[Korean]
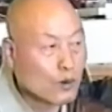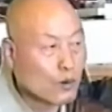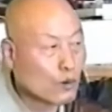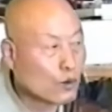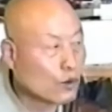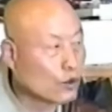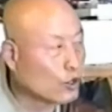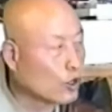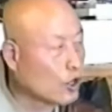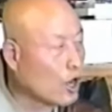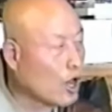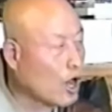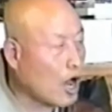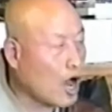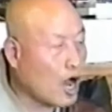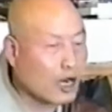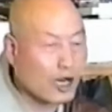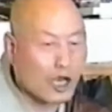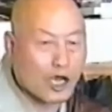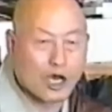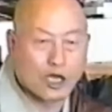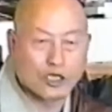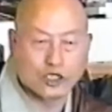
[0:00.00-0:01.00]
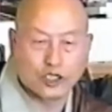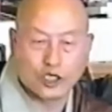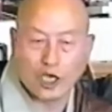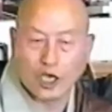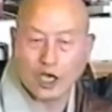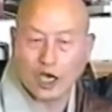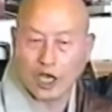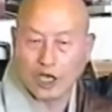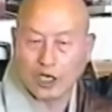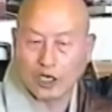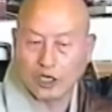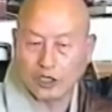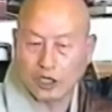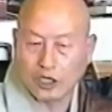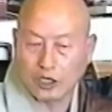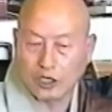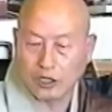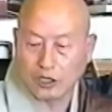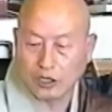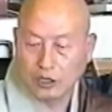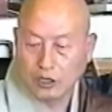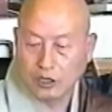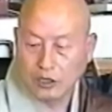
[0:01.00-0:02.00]
보니까 아내가 지혜가
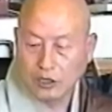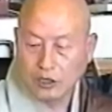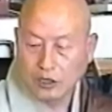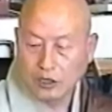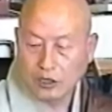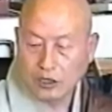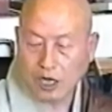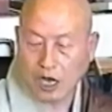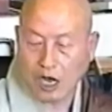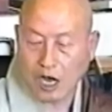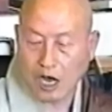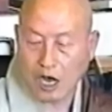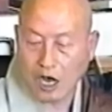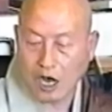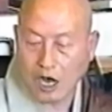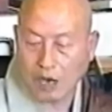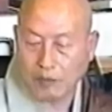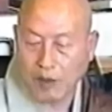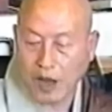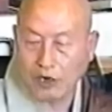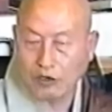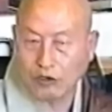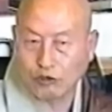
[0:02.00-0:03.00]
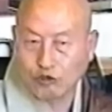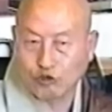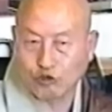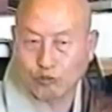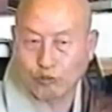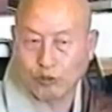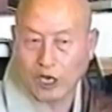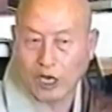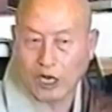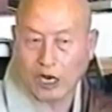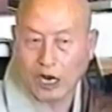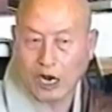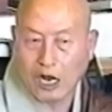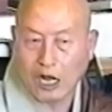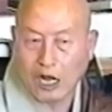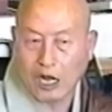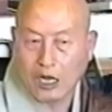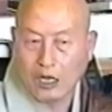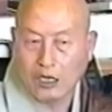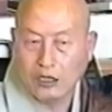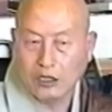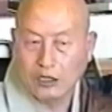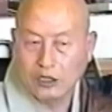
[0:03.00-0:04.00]
있거든 다 바늘을 준비해놔
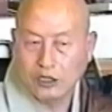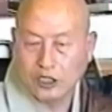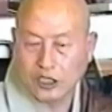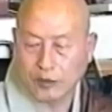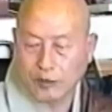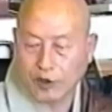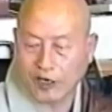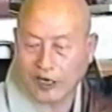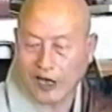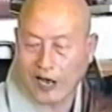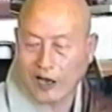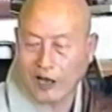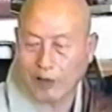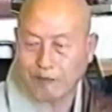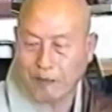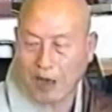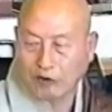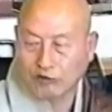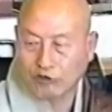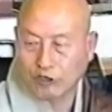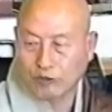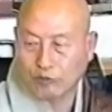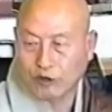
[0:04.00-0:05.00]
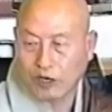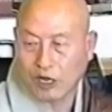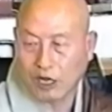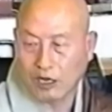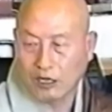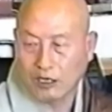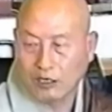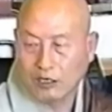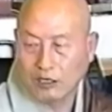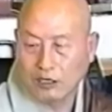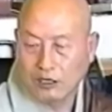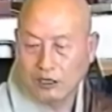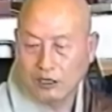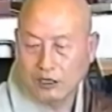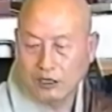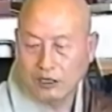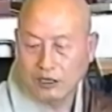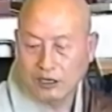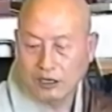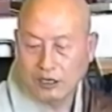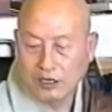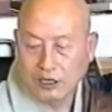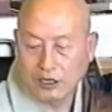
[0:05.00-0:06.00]
새벽에 가게팍쏠 거야
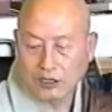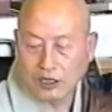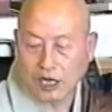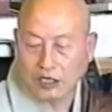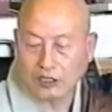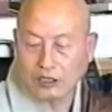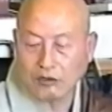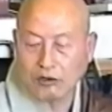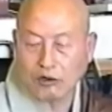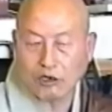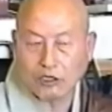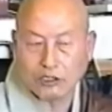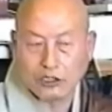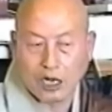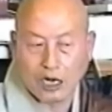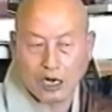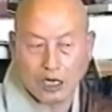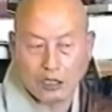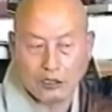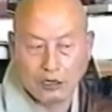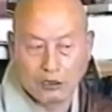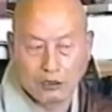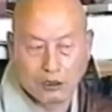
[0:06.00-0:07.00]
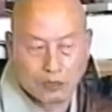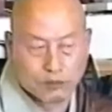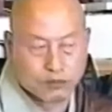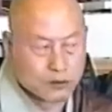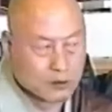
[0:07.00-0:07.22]
당신 오늘잘 낚여